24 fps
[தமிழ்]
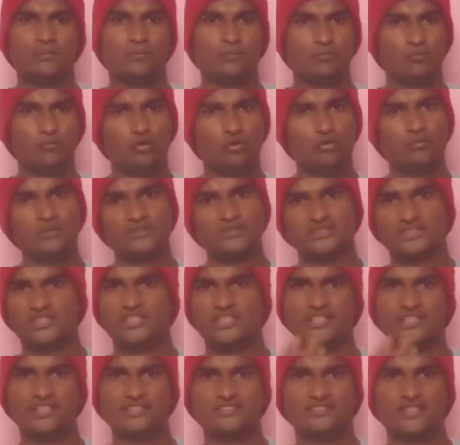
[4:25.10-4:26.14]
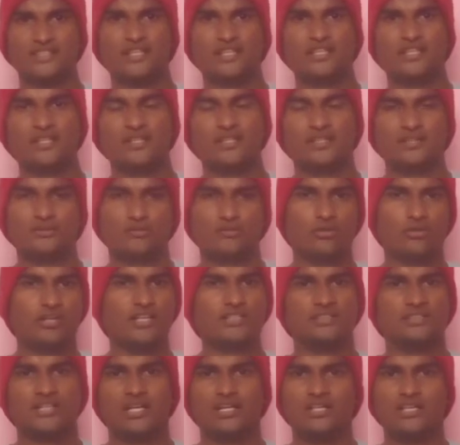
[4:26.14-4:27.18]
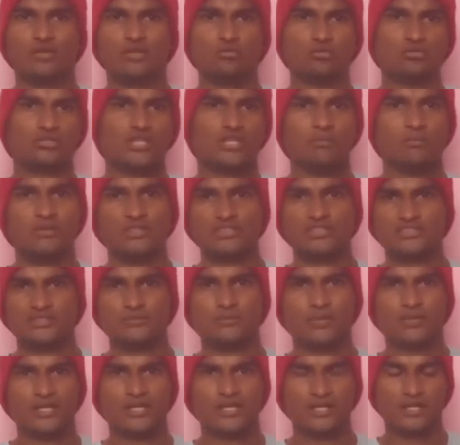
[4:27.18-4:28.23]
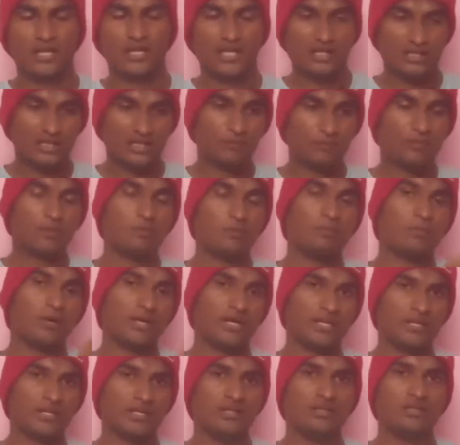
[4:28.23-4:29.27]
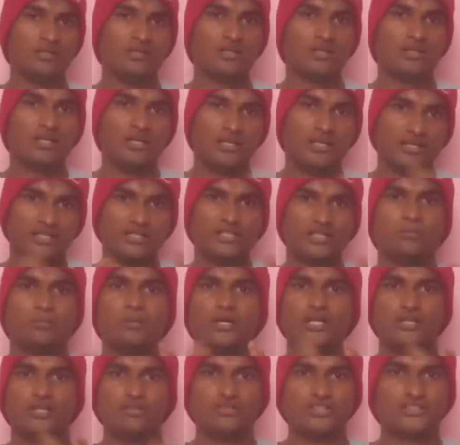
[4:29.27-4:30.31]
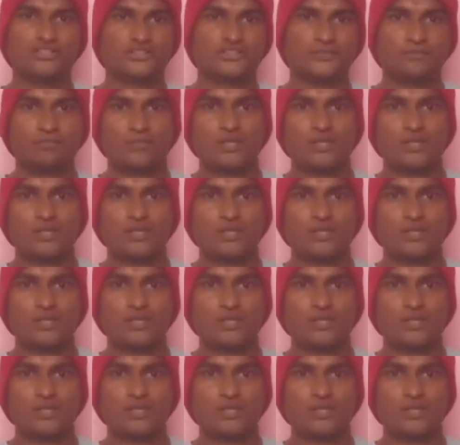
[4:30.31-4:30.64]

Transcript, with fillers: ஃபோன் பேஸ் வந்து இங்கிலீஷில் ஸோ இங்கிலீஷ் நானும் கொஞ்சம் கம்யூனிகேஷன் பண்ணினேன் அதுக்கப்புறம் பண்ணி தான் இந்த மாதிரி வந்துச்சு